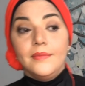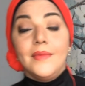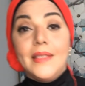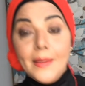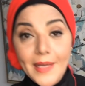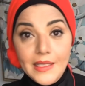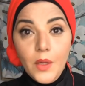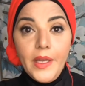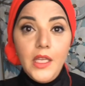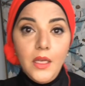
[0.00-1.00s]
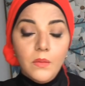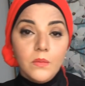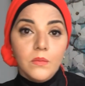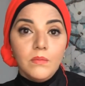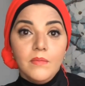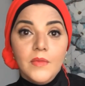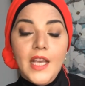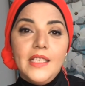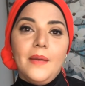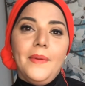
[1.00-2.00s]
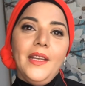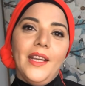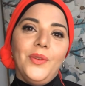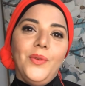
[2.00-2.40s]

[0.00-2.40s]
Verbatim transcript: سبع ثواني زمان كانوا